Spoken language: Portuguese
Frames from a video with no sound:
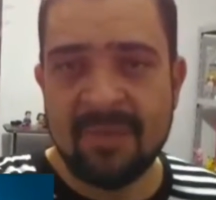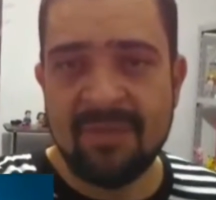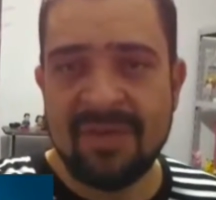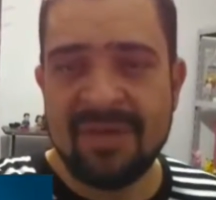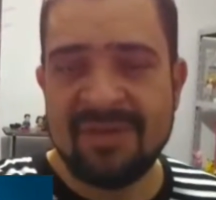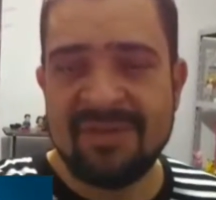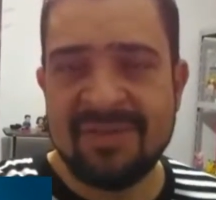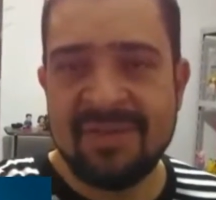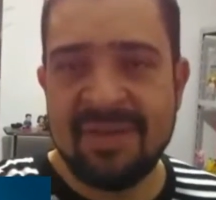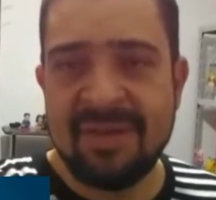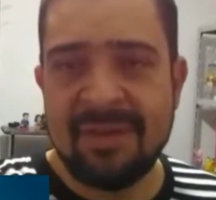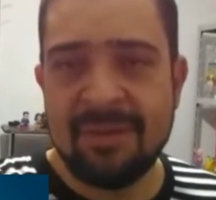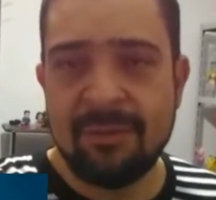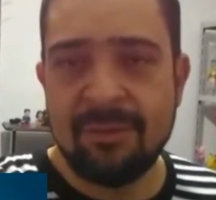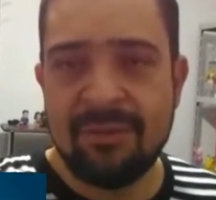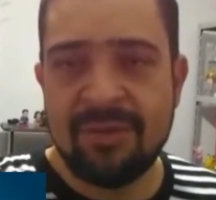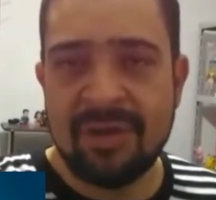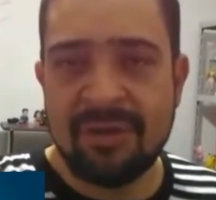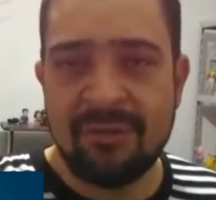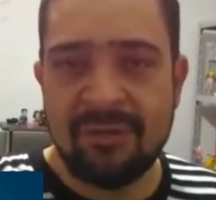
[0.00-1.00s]
Vai ser
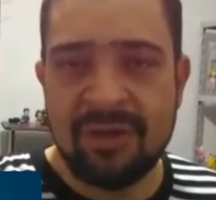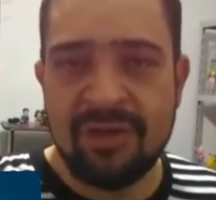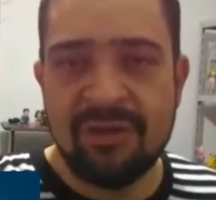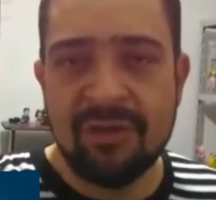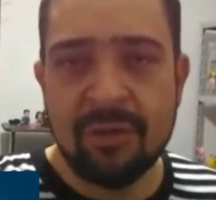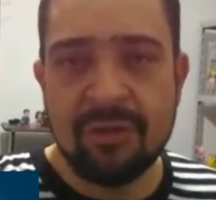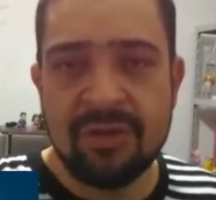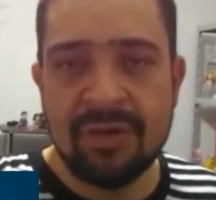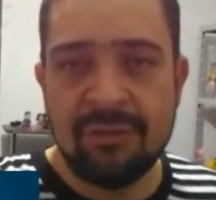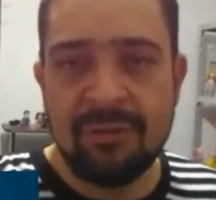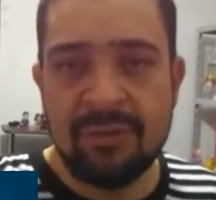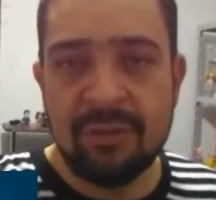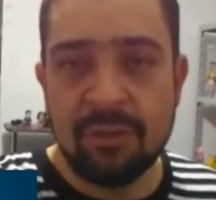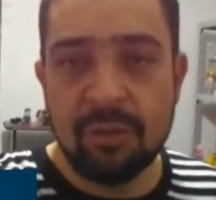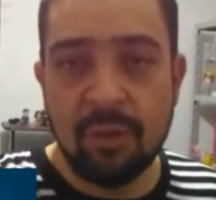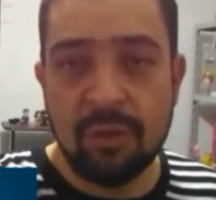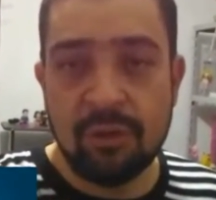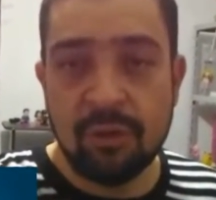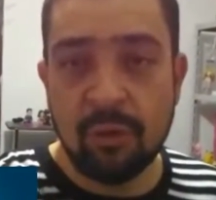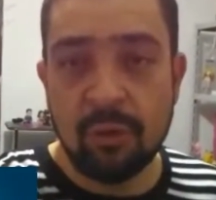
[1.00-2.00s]
do dia 20 ao dia
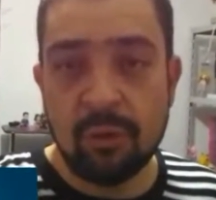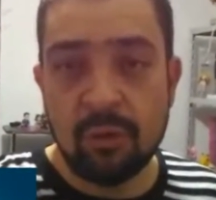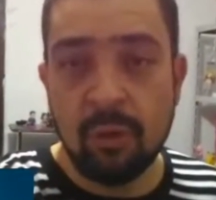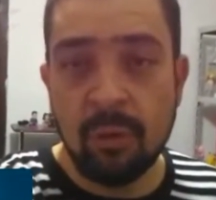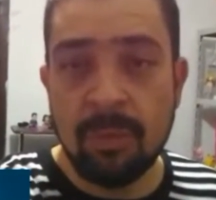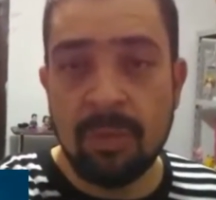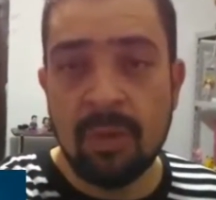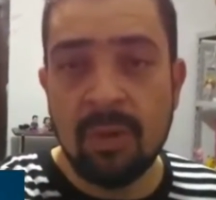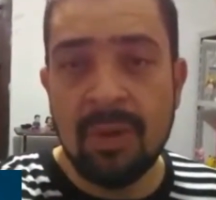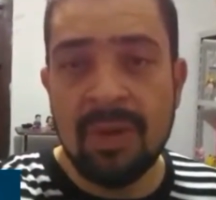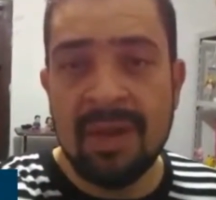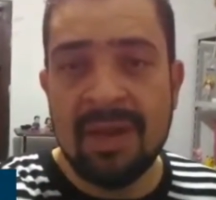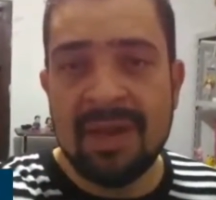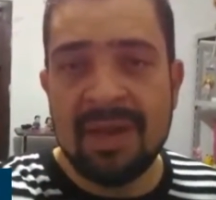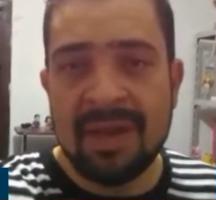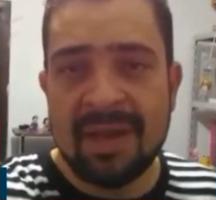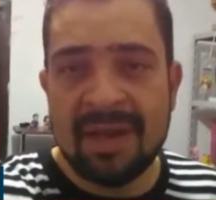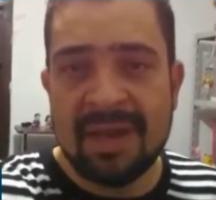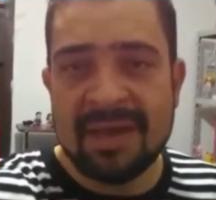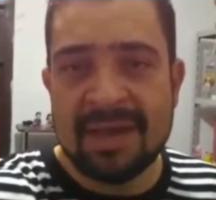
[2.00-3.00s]
22 de outubro,
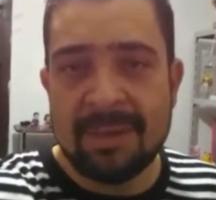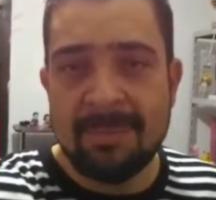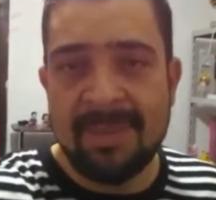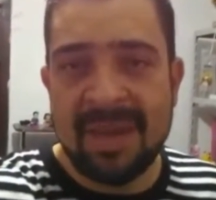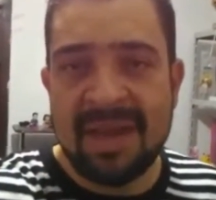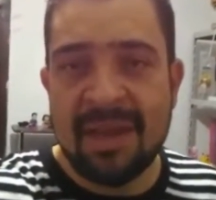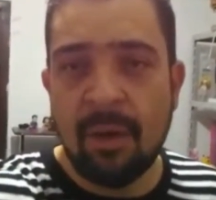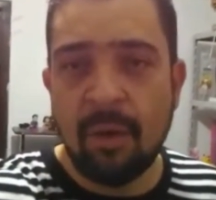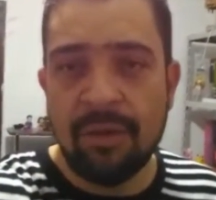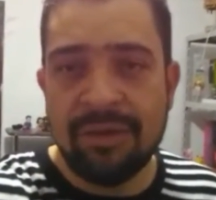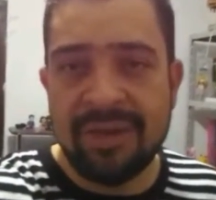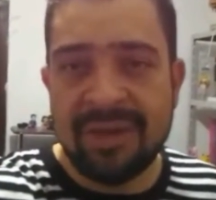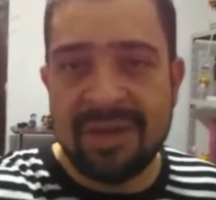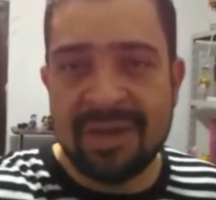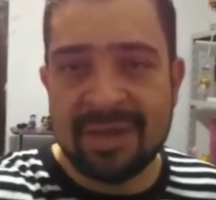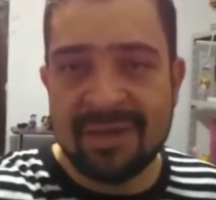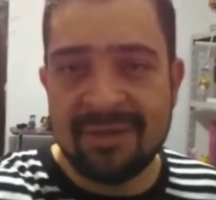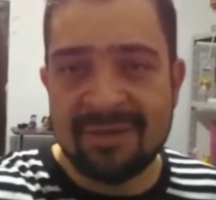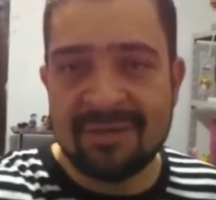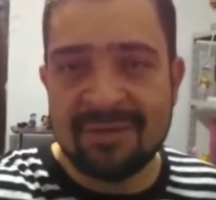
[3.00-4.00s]
lá em Amélia
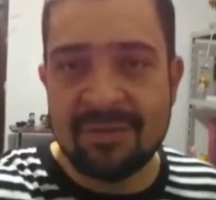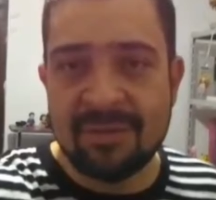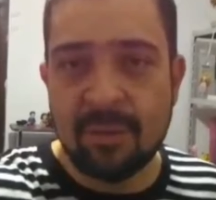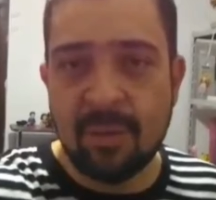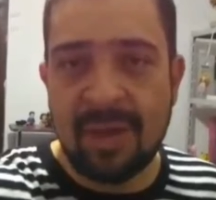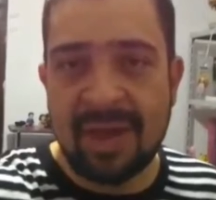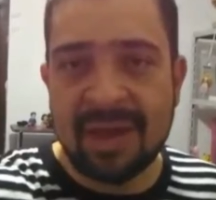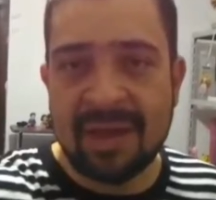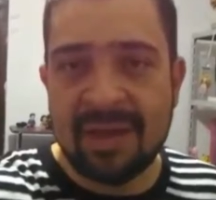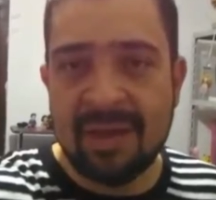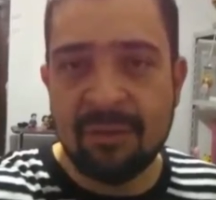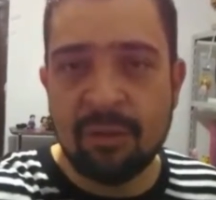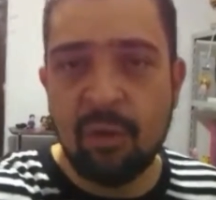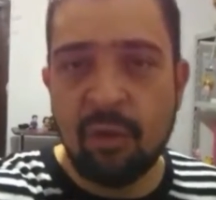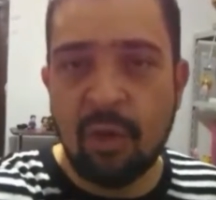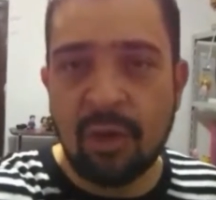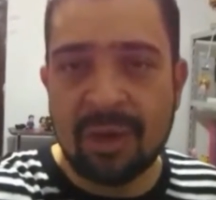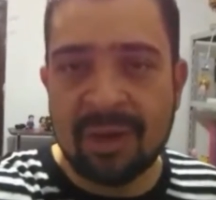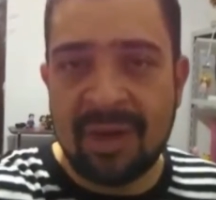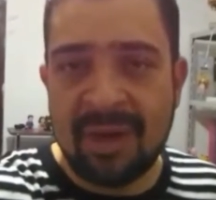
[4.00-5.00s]
Rodrigues, no
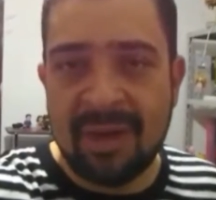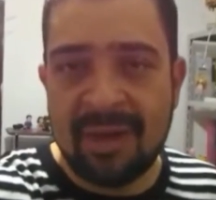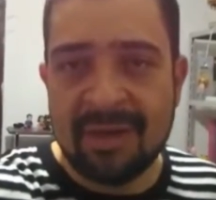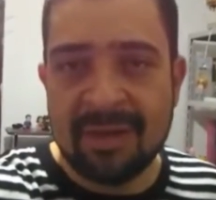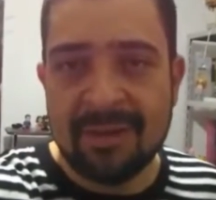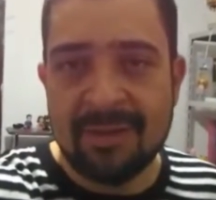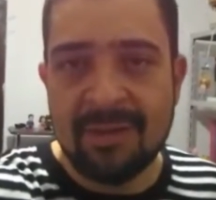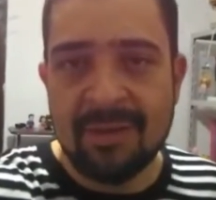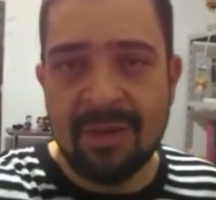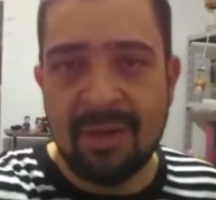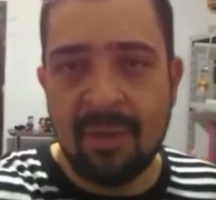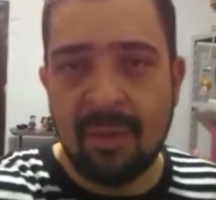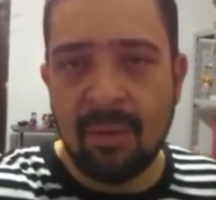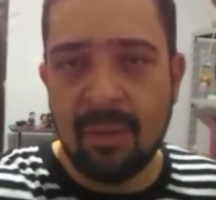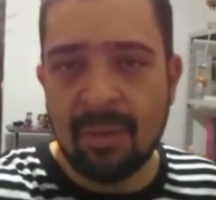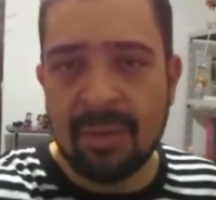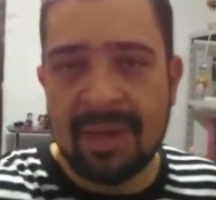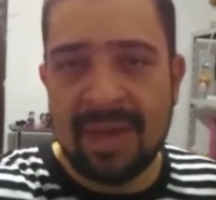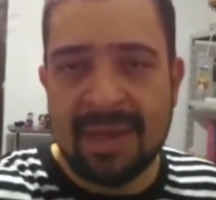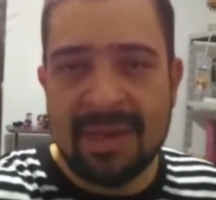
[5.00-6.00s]
Recanto Nogueira,
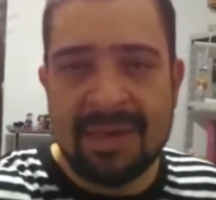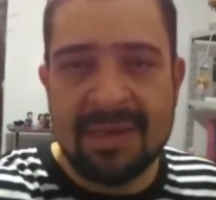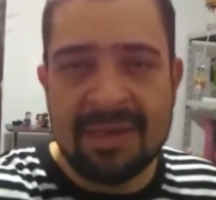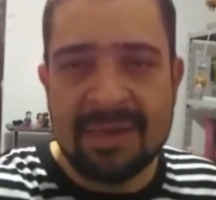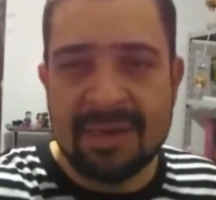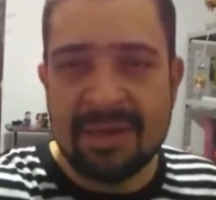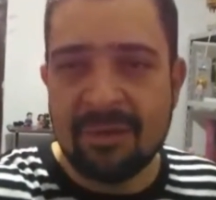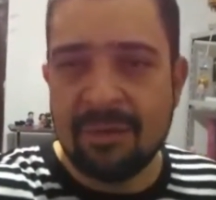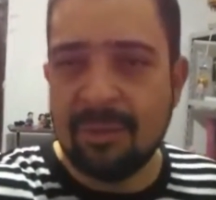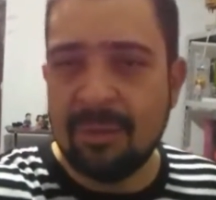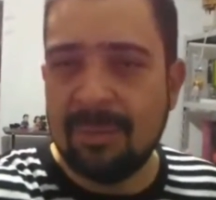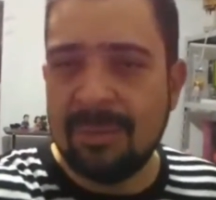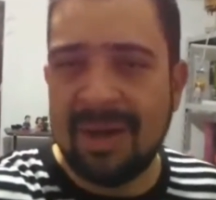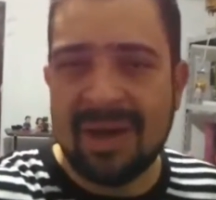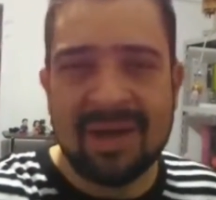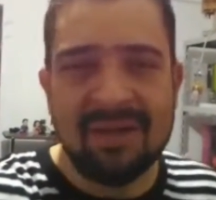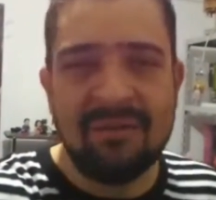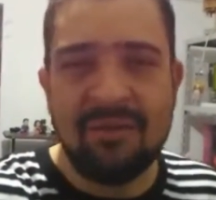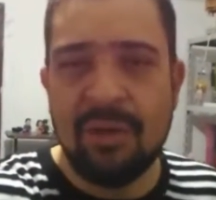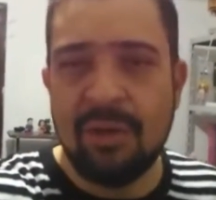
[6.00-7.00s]
um lugar lindo,
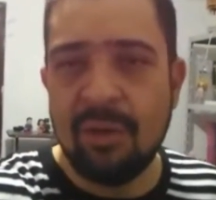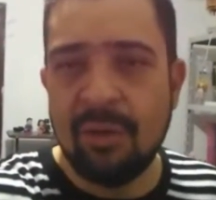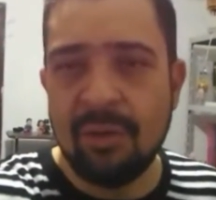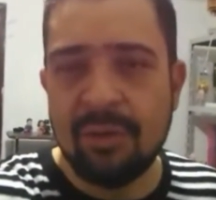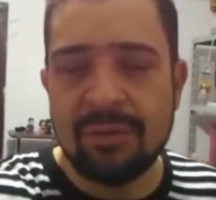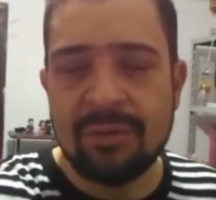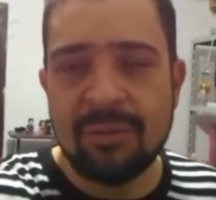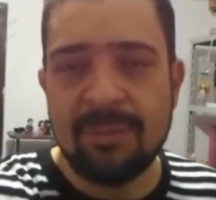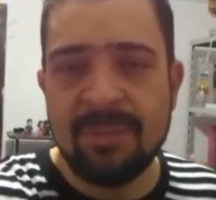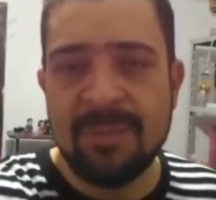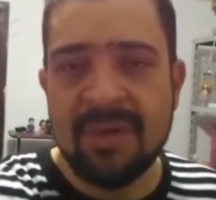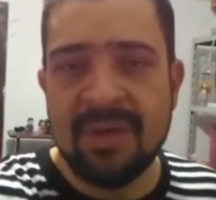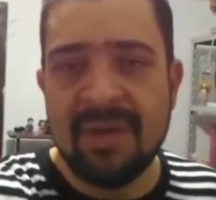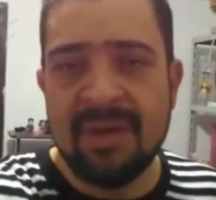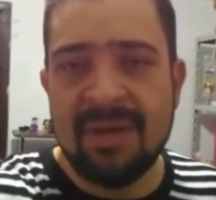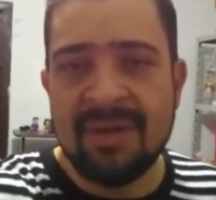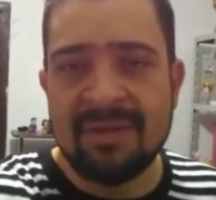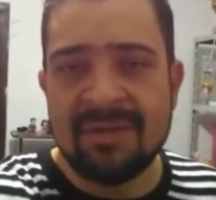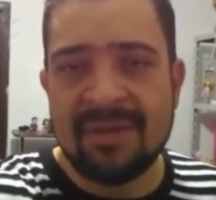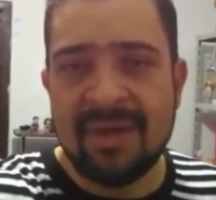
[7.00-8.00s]
maravilhoso,
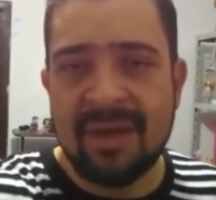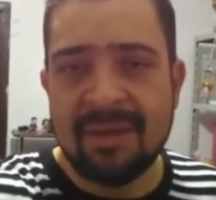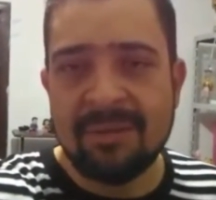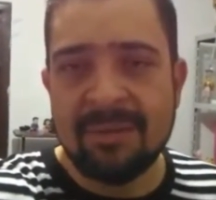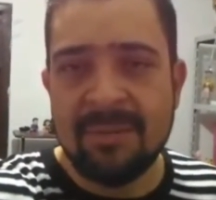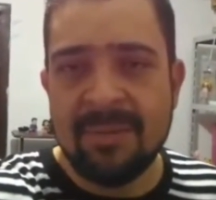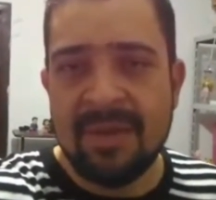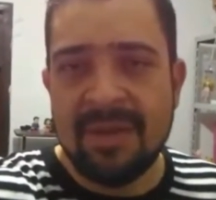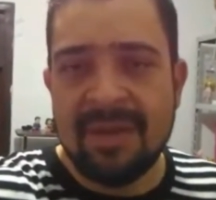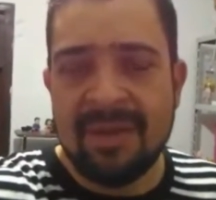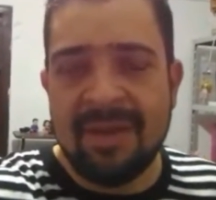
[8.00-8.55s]
certo?